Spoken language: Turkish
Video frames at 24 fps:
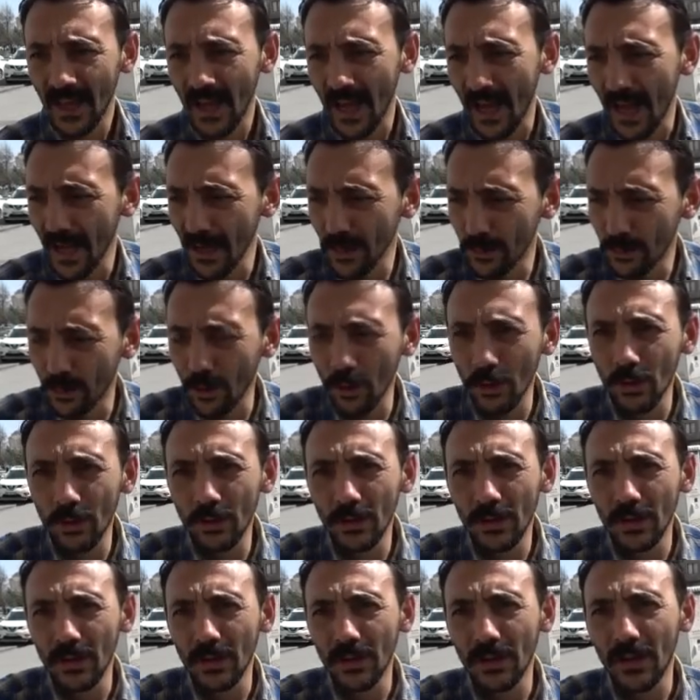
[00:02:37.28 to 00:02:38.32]
Alkol
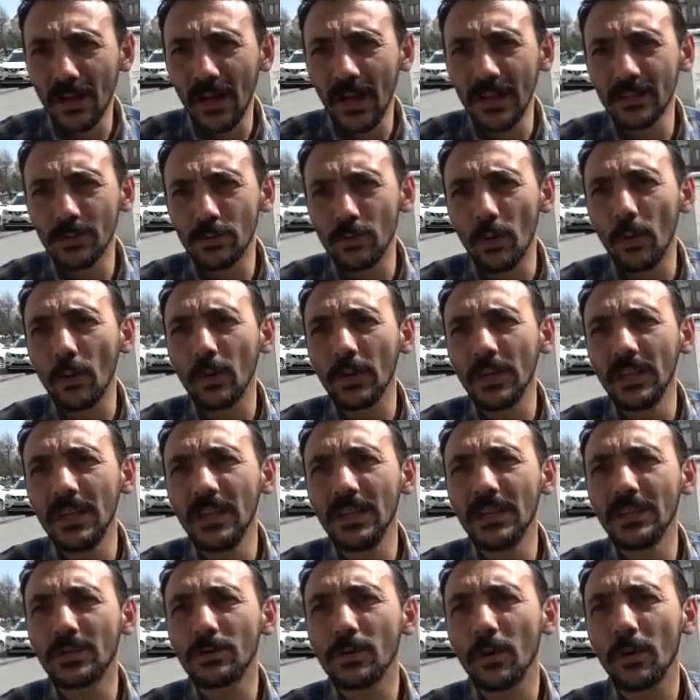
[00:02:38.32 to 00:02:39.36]
e, hani çok
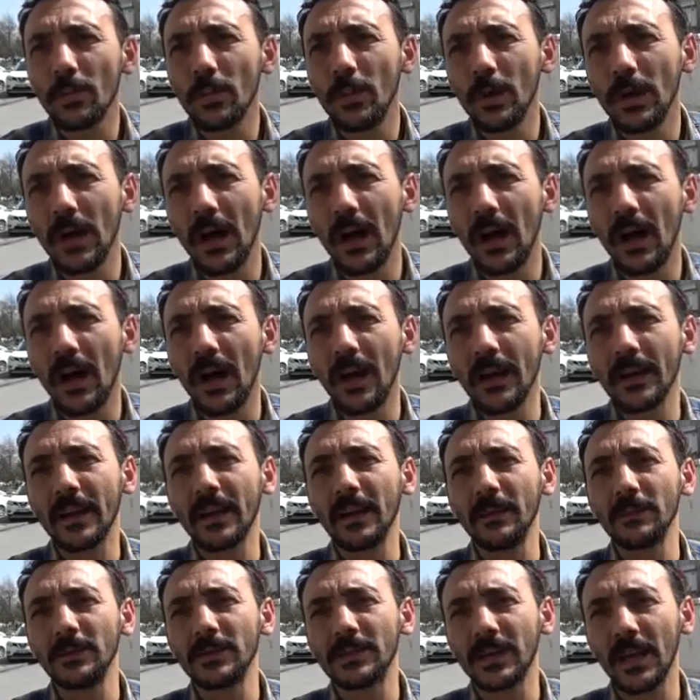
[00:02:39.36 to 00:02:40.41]
iyi, çok böyle
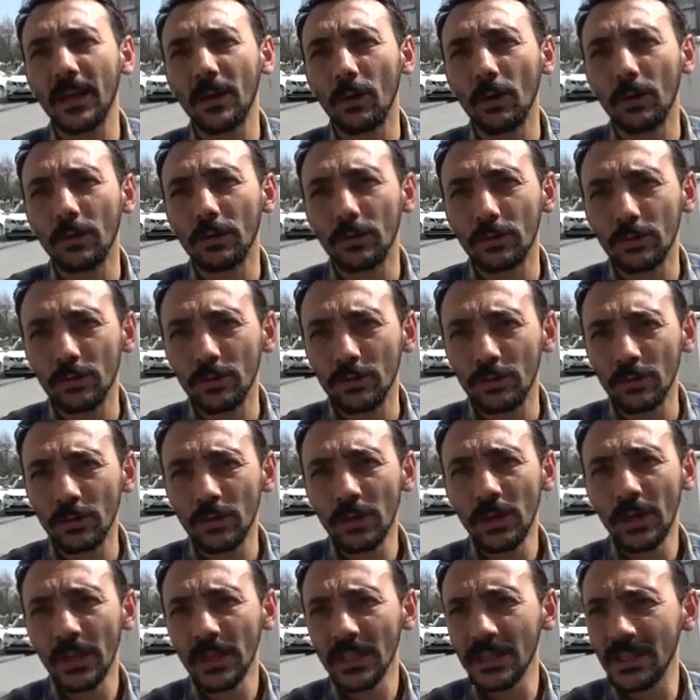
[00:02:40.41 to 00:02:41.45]
harika bir şey olduğunu
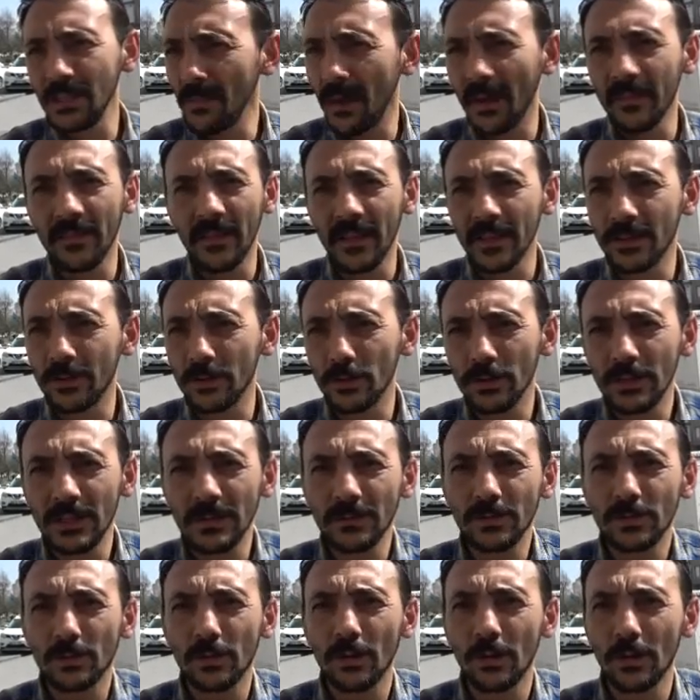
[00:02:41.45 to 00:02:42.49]
kim anlatıyor,
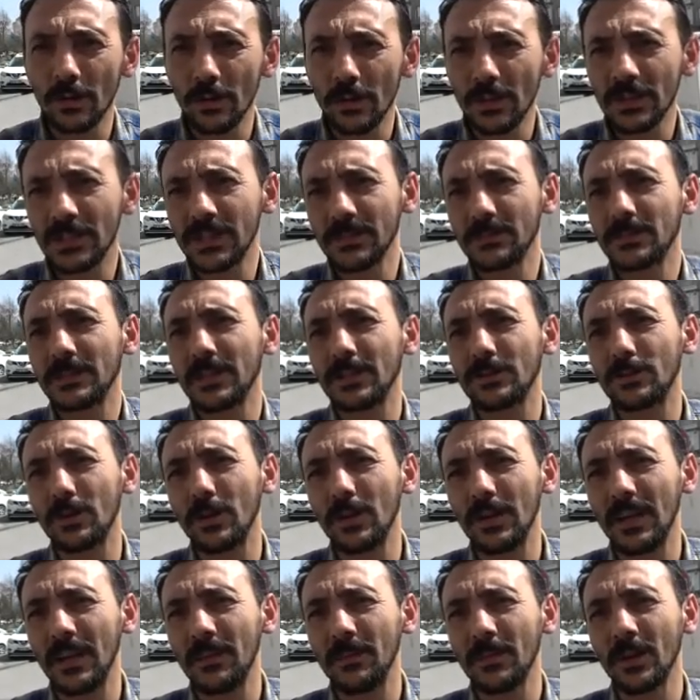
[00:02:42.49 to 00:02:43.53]
kim söylüyor? Hiç kimse
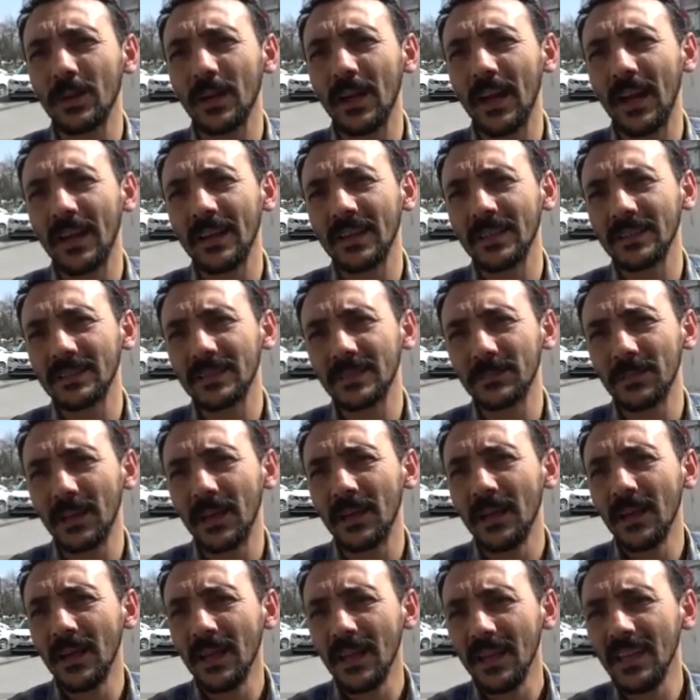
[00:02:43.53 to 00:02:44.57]
söylemiyor yani. Şimdi
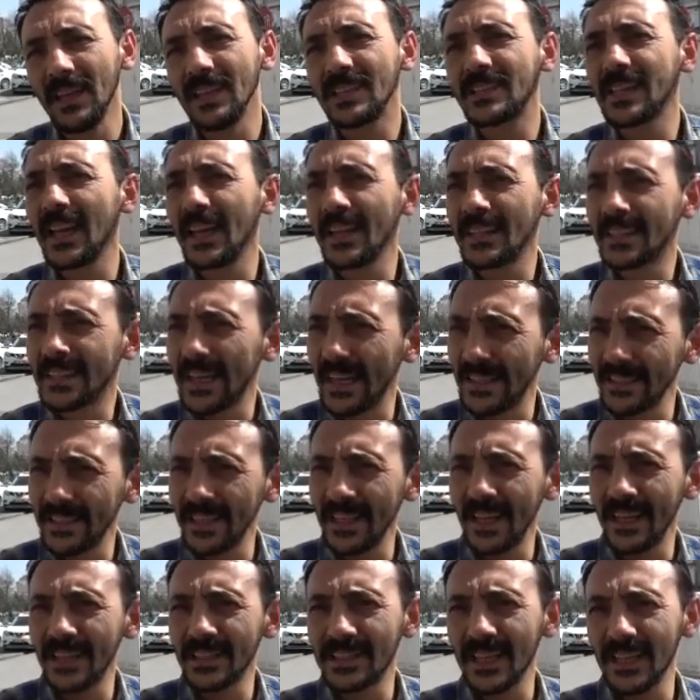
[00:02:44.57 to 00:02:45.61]
içen
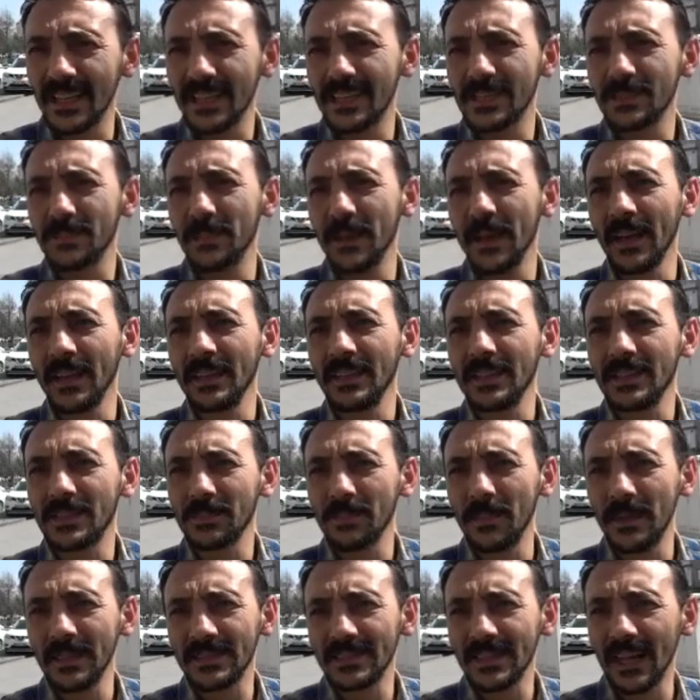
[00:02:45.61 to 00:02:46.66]
kendine içer, içmeyen
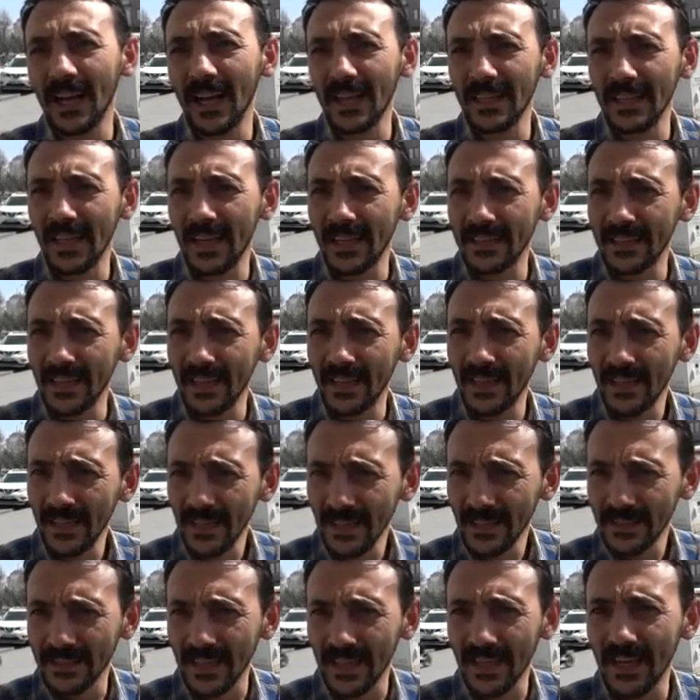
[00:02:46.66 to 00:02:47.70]
içmez. Sağlığa da
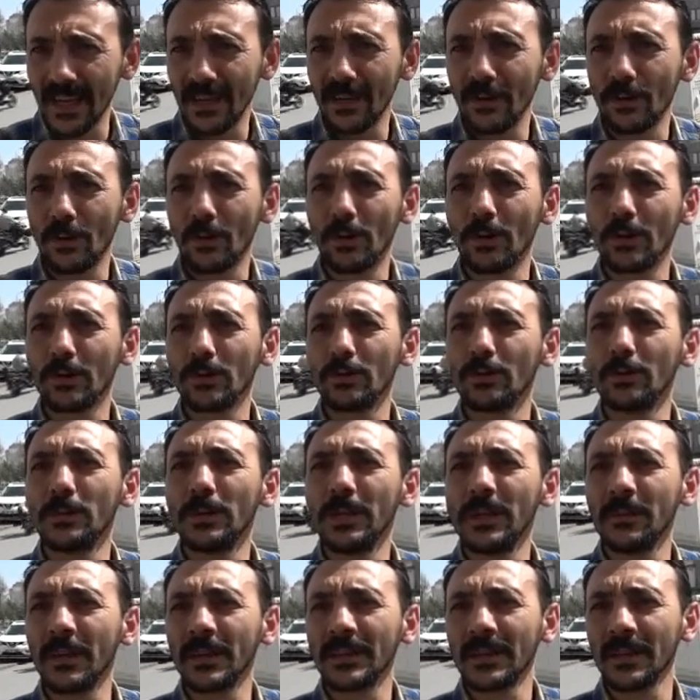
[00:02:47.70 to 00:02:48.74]
zararlı olduğu
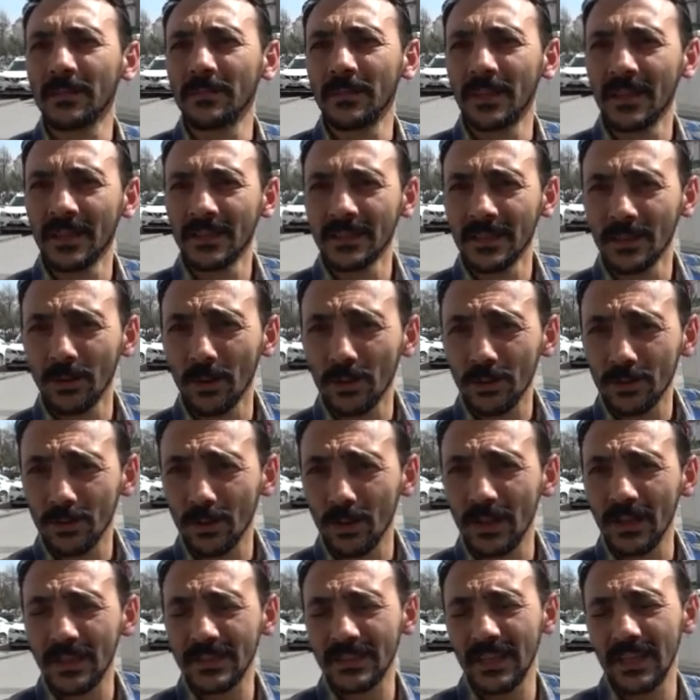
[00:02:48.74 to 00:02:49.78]
bilim adamlarınca,
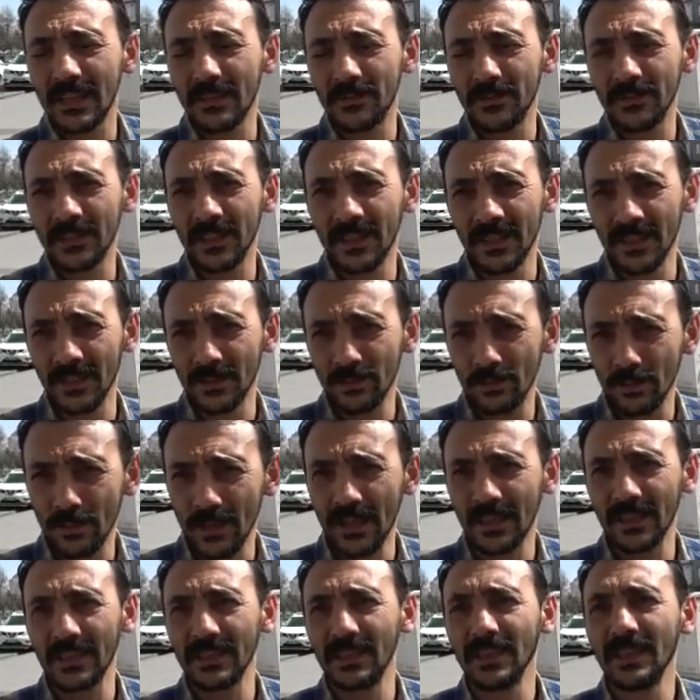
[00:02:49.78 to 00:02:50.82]
doktorlar tarafından da
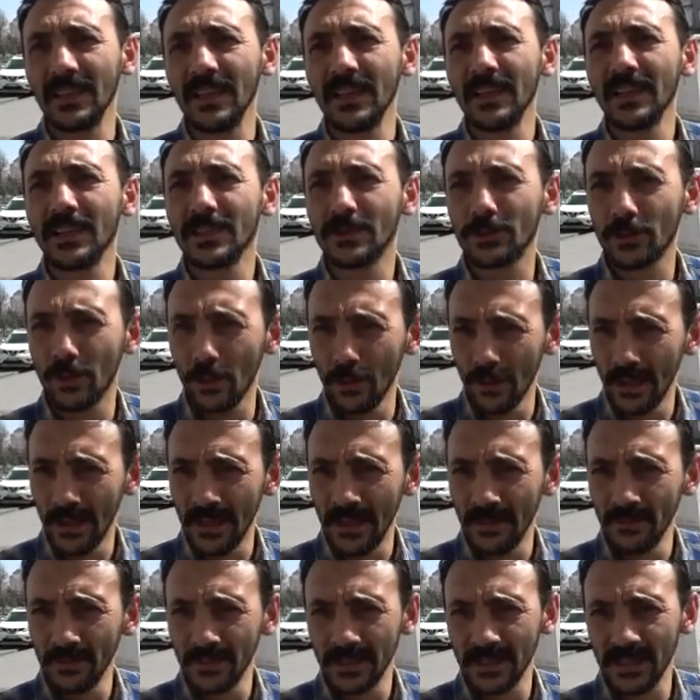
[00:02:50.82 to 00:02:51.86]
sürekli
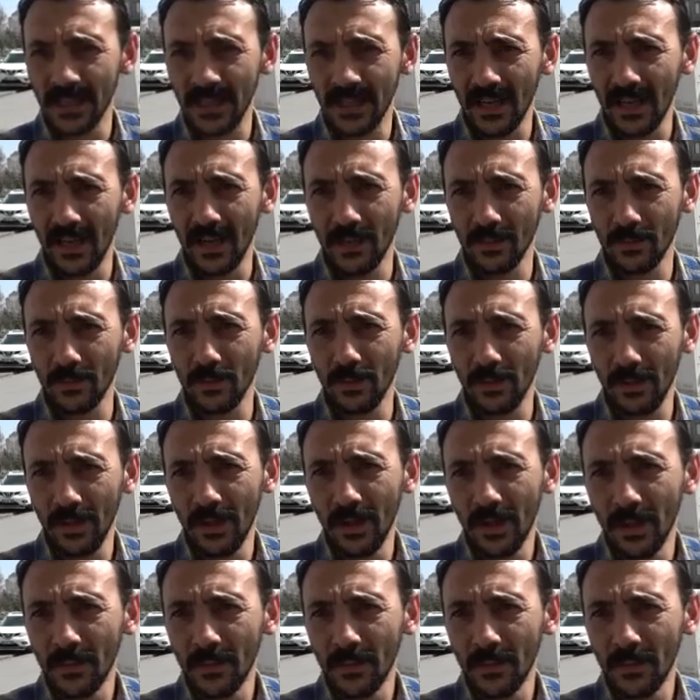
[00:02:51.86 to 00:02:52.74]
söylenen bir şey alkol.